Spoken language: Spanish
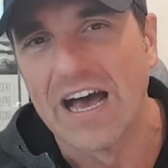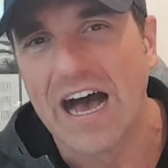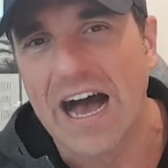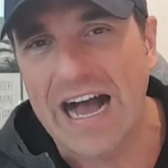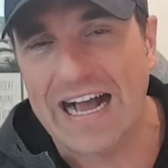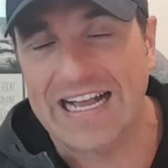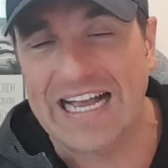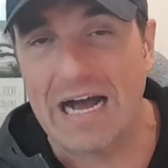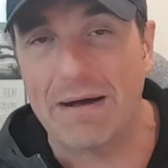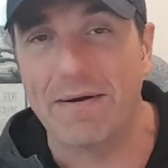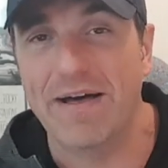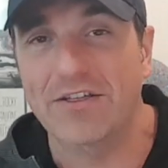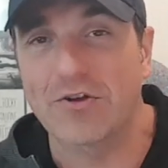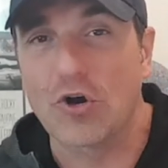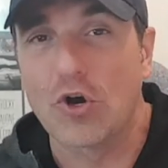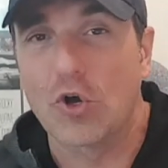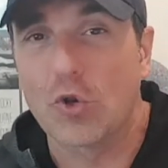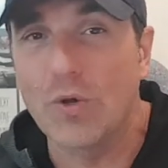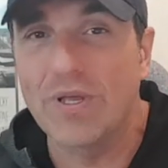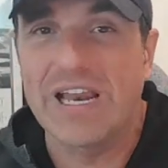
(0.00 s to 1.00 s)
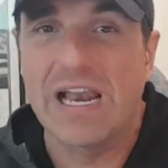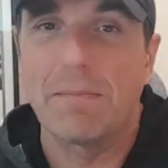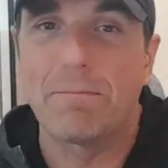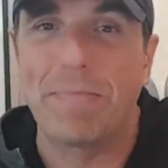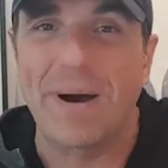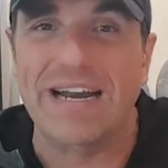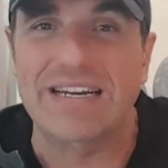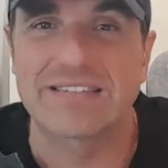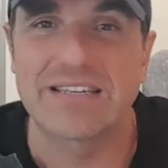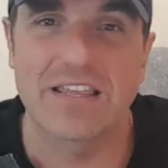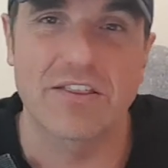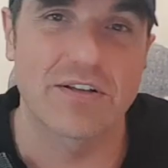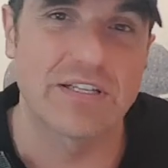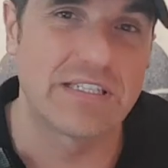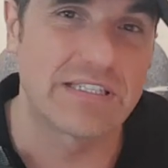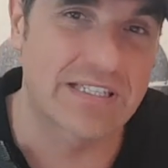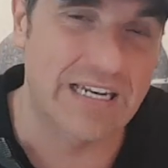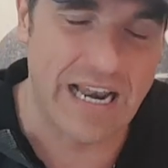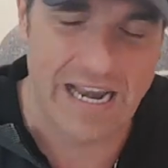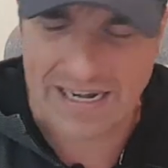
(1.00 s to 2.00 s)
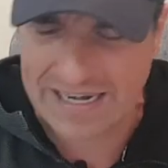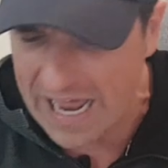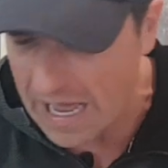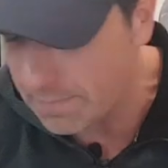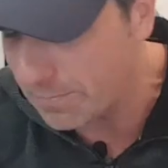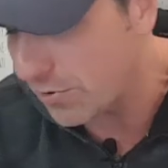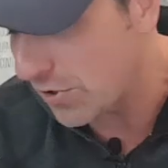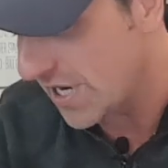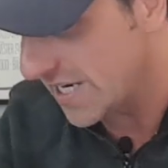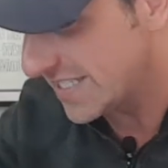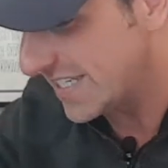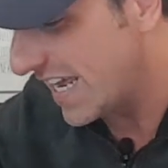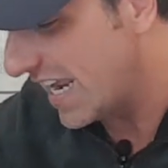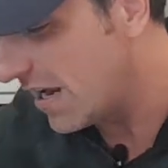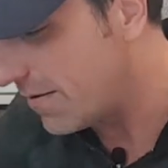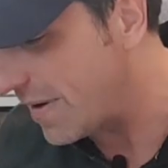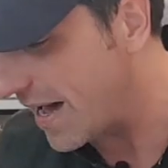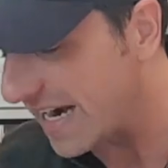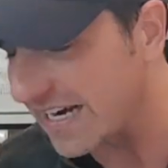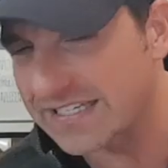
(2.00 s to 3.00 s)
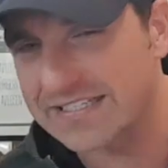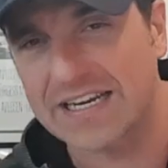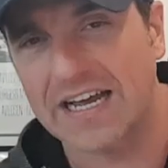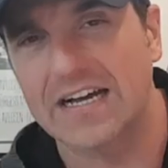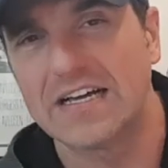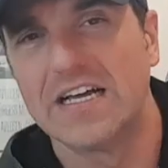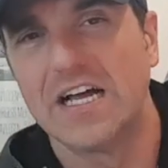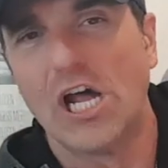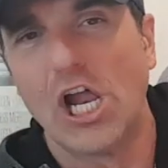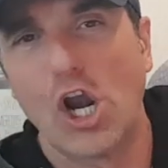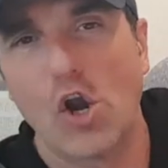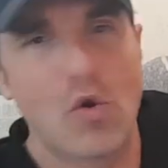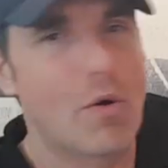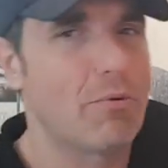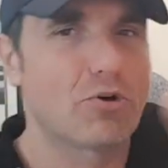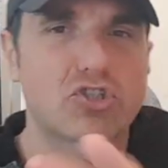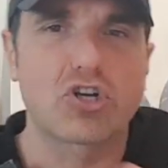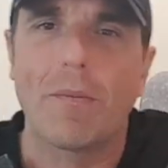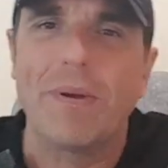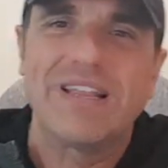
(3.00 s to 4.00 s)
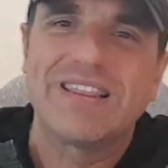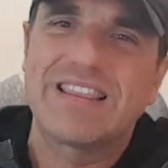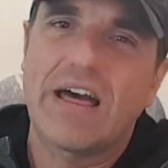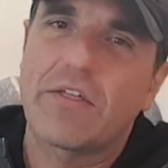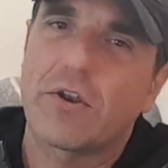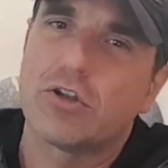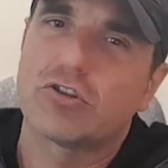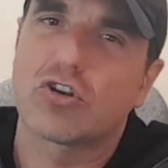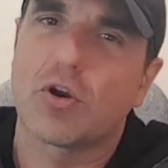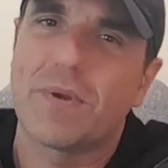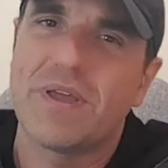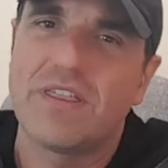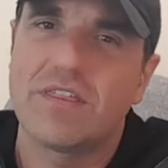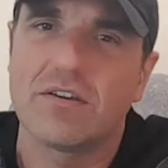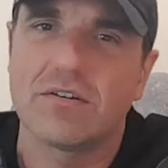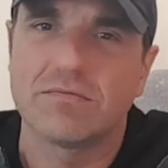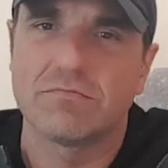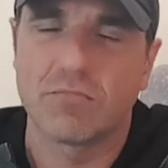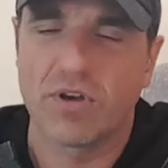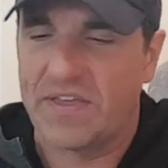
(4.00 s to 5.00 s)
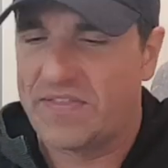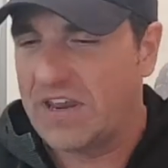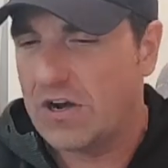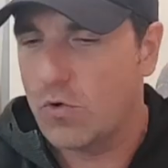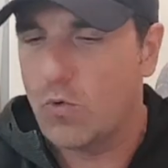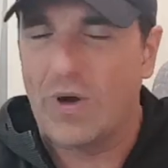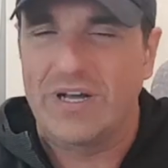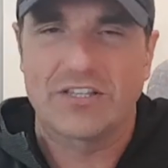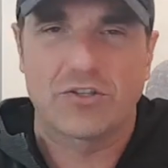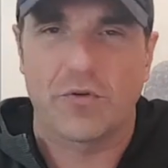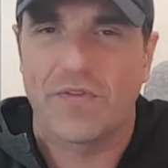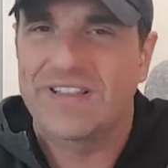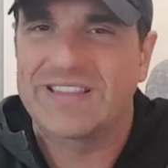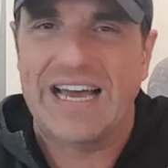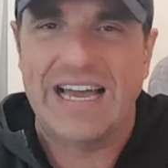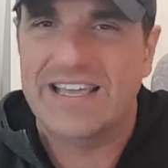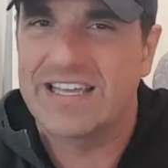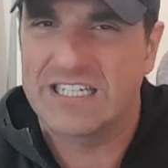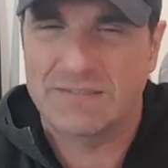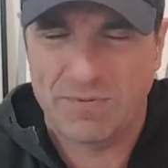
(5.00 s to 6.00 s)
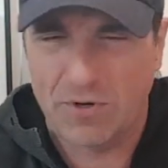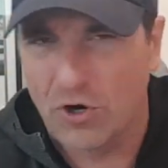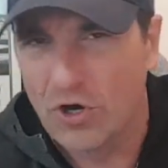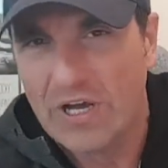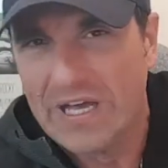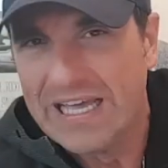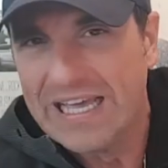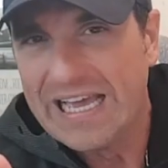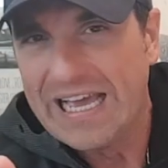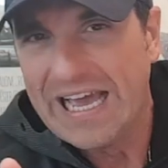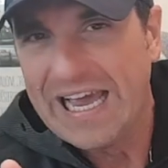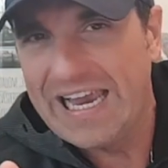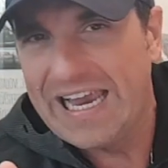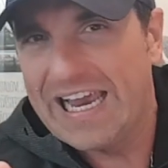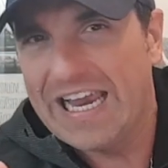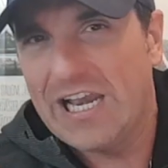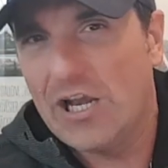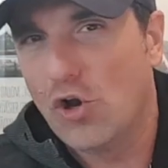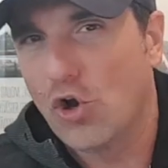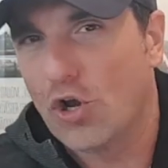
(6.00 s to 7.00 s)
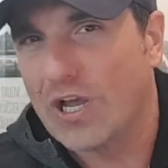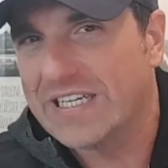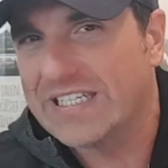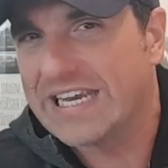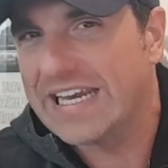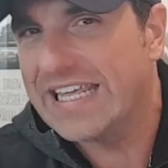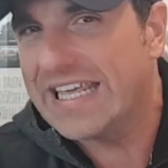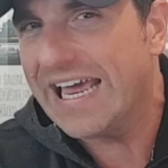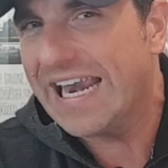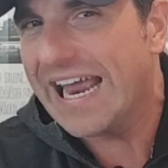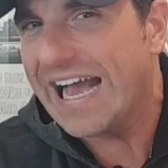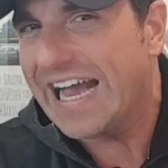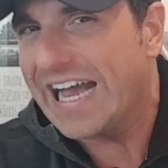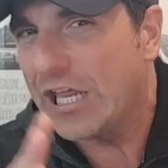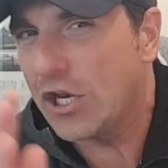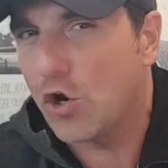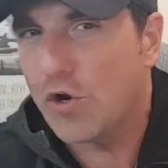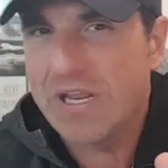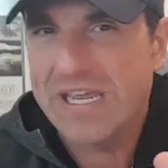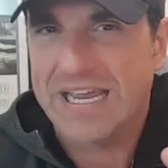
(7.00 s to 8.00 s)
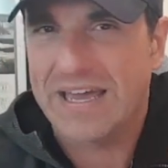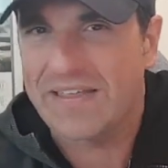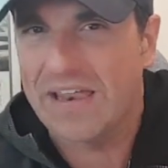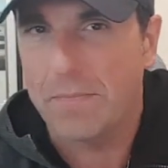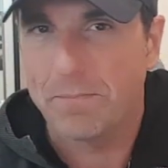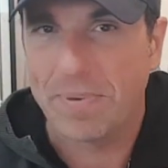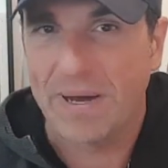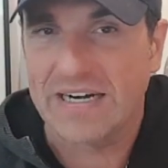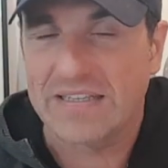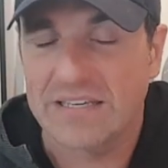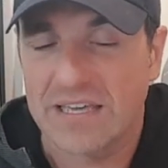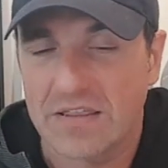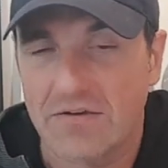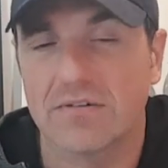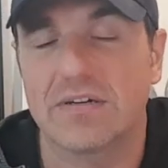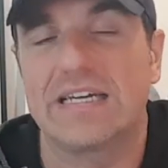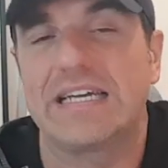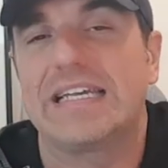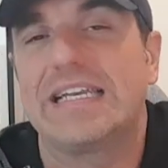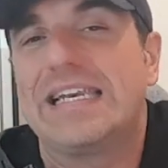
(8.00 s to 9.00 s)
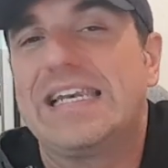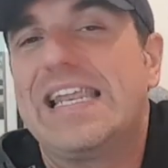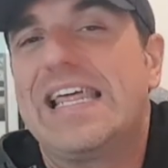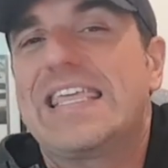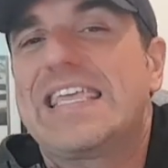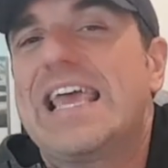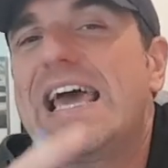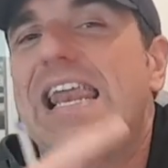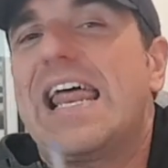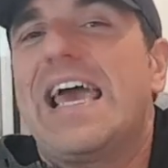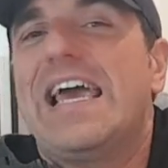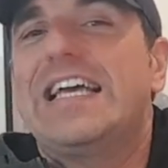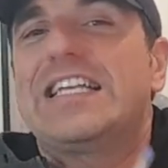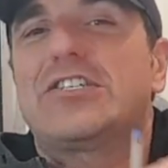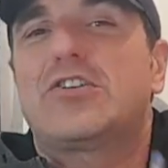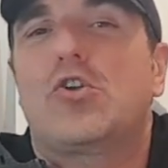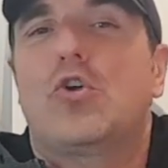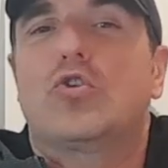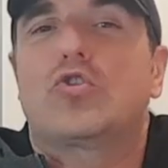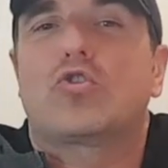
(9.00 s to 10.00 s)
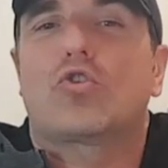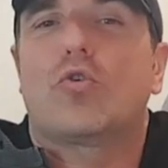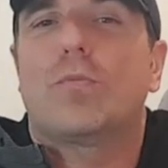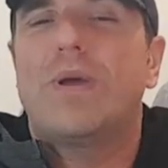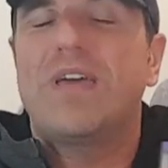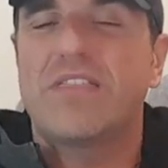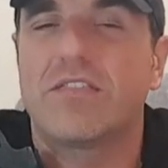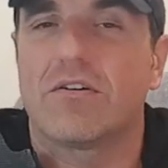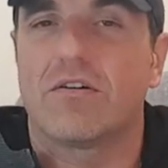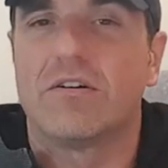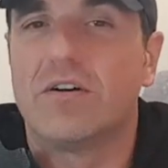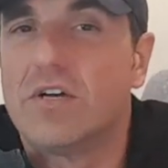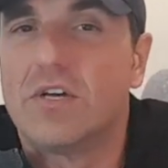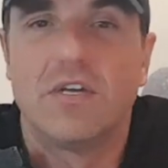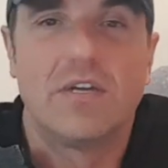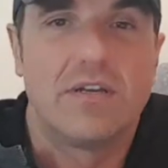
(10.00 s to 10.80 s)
Acaba de concluir el partido entre el Nápoles y el Barça. Lo hemos comentado en otro vídeo, voy a dar cuatro detalles, pero eh, lo que sería la crónica del partido, ya la he hecho en otro vídeo.